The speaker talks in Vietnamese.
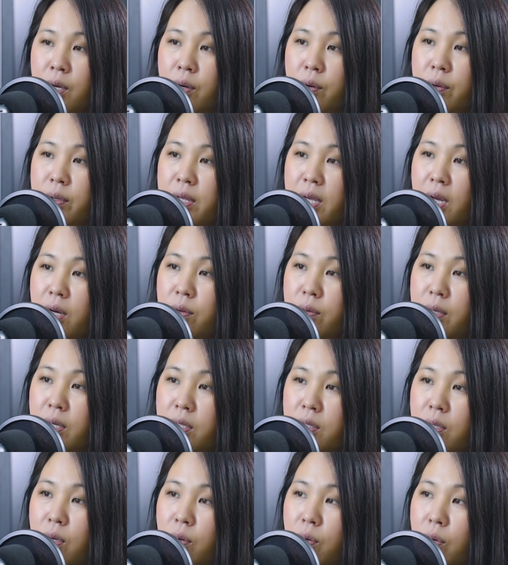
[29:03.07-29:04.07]
ô chả lúc
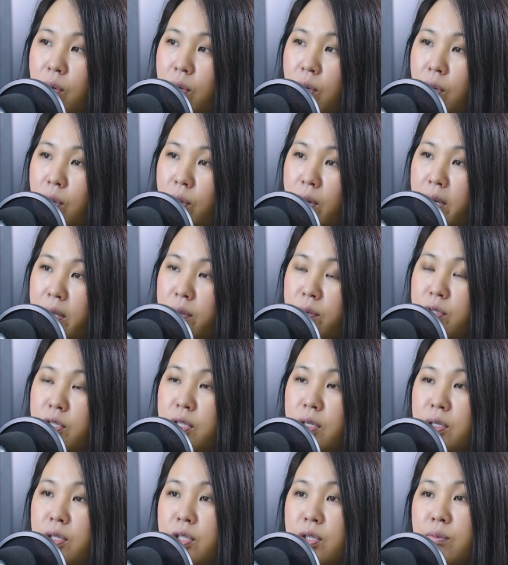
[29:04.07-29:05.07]
năng thầu lùa lùa yêu
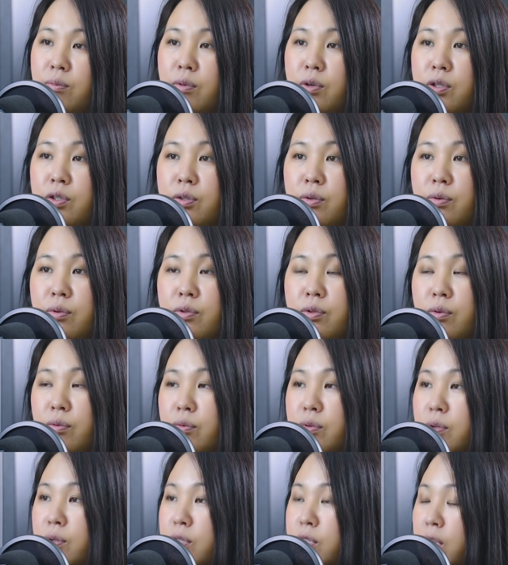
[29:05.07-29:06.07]
chỉnh chỉ mỗi ô rồng
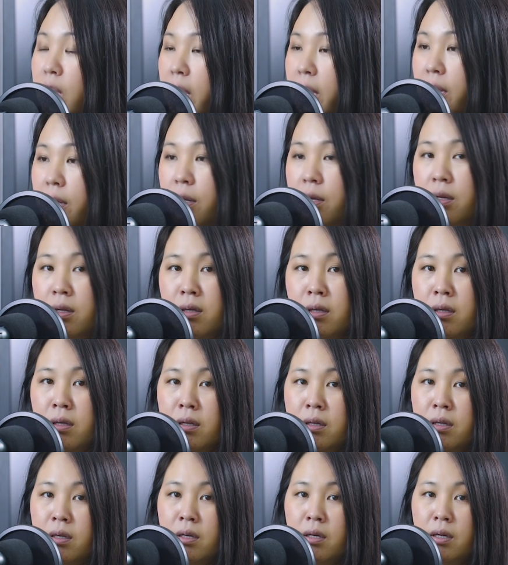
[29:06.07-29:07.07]
sai
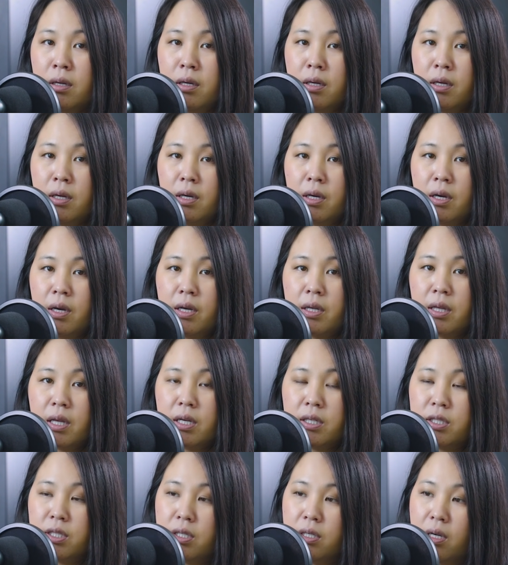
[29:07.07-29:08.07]
ấy ta
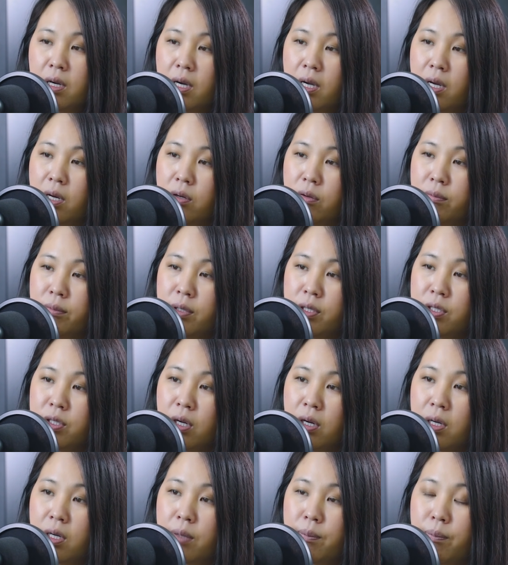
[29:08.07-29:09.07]
nó nói lúc mình
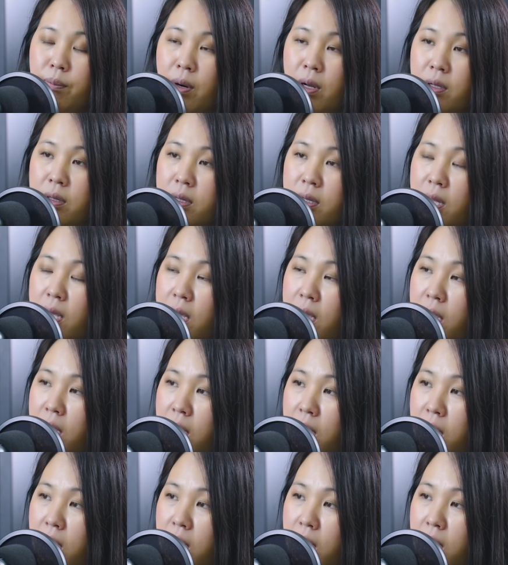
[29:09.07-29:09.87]
cho này plot ta